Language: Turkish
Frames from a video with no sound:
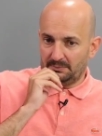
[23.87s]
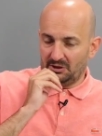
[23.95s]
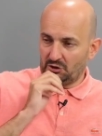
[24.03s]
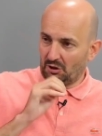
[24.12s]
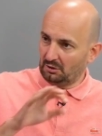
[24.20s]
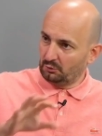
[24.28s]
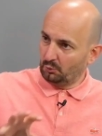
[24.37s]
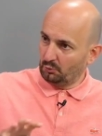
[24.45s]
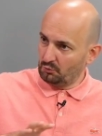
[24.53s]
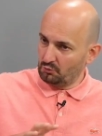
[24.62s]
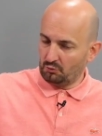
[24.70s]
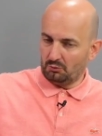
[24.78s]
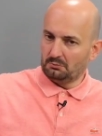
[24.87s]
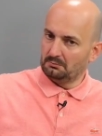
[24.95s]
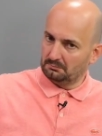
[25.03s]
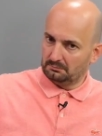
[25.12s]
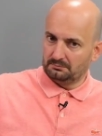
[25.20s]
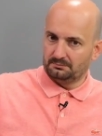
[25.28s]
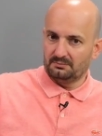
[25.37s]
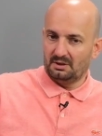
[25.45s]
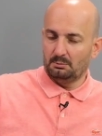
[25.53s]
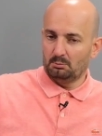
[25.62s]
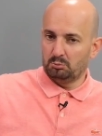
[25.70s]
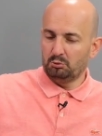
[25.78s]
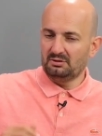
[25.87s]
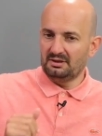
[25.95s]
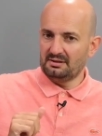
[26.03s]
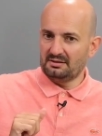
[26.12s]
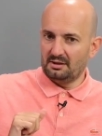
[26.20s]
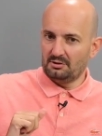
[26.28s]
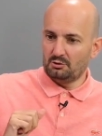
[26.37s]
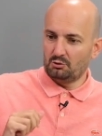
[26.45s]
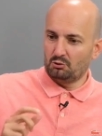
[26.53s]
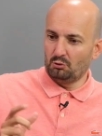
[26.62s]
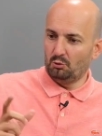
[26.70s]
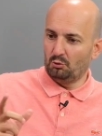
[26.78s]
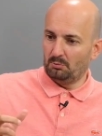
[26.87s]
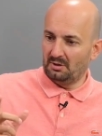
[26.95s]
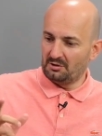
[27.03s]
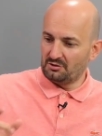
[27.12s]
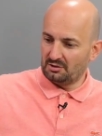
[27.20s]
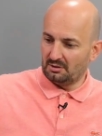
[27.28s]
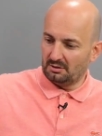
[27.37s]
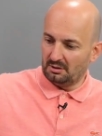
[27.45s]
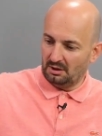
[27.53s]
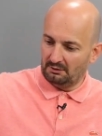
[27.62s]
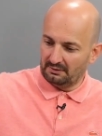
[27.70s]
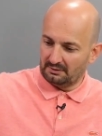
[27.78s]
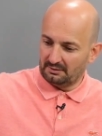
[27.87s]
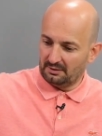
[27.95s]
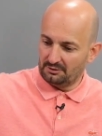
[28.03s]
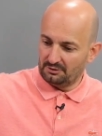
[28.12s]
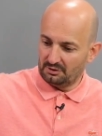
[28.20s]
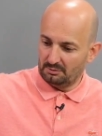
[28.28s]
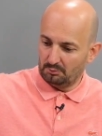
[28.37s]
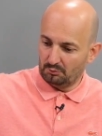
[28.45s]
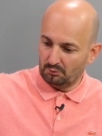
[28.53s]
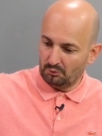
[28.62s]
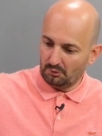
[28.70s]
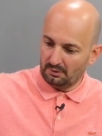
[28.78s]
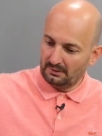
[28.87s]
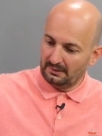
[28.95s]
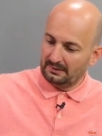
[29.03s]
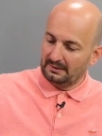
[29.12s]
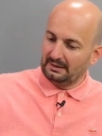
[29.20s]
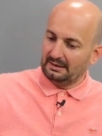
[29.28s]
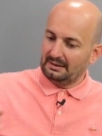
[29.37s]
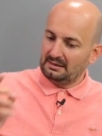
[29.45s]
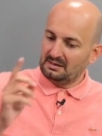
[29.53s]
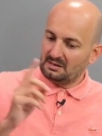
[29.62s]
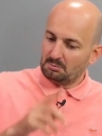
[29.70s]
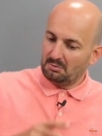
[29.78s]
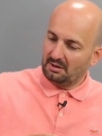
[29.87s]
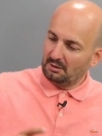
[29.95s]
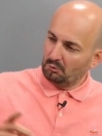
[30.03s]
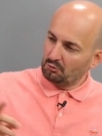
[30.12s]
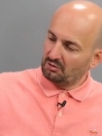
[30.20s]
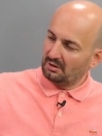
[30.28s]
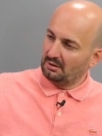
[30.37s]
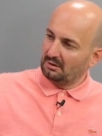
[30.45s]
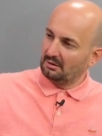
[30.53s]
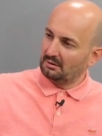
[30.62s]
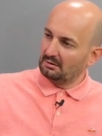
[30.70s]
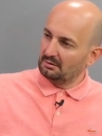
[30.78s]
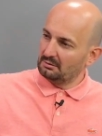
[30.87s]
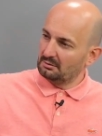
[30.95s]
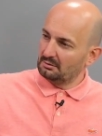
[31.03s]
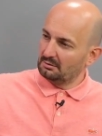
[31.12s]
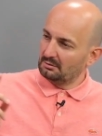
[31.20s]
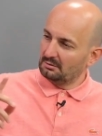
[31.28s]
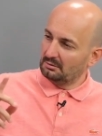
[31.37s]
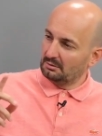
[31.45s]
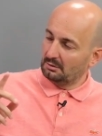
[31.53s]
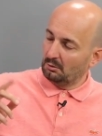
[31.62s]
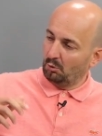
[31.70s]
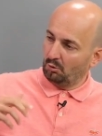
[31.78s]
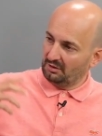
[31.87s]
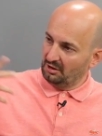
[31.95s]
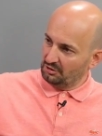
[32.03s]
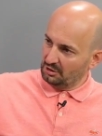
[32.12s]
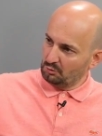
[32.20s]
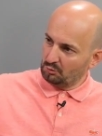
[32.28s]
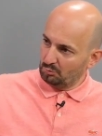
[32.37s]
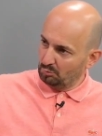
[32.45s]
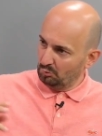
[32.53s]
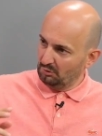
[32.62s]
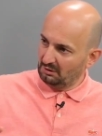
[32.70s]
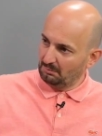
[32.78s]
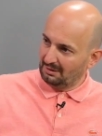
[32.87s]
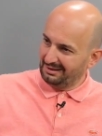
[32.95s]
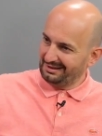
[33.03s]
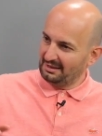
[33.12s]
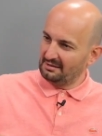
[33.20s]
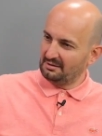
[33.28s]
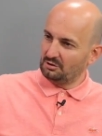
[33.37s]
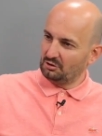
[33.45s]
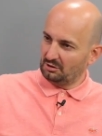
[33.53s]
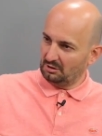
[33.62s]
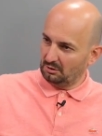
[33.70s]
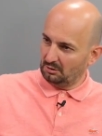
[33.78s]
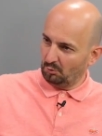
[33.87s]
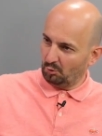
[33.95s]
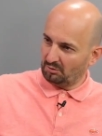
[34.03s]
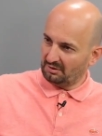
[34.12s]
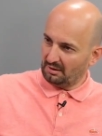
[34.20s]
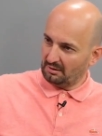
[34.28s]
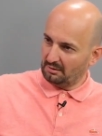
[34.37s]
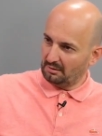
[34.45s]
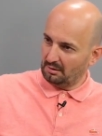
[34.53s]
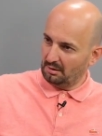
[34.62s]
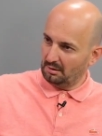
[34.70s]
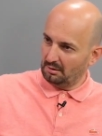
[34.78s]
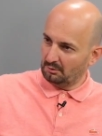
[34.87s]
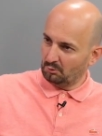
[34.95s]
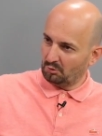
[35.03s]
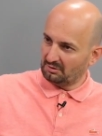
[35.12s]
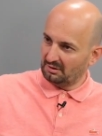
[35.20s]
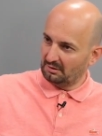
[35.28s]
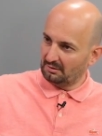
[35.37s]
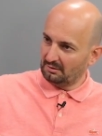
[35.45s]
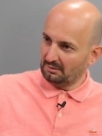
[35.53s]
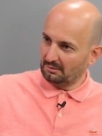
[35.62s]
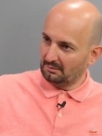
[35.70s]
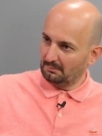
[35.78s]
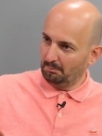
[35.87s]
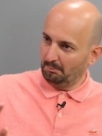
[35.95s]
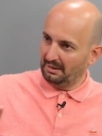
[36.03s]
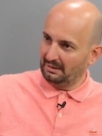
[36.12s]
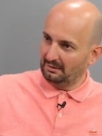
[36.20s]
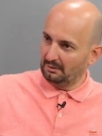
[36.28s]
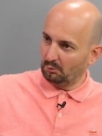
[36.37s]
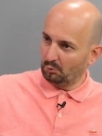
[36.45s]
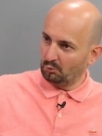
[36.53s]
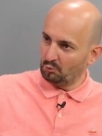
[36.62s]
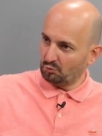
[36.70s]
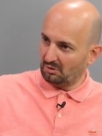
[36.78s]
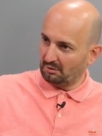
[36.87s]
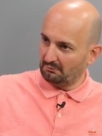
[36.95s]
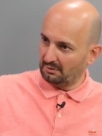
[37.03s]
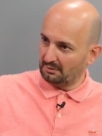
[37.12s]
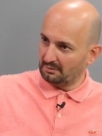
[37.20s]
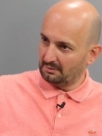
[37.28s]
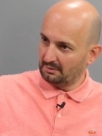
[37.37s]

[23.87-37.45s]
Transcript: E, 5-6 oyuncu. Burada sadece şu bence avantajı gibi duruyor. İsmail Hoca ile Jorge Jesus'un büyük ihtimalle kesiştiği ortak noktaları belli oyuncular var.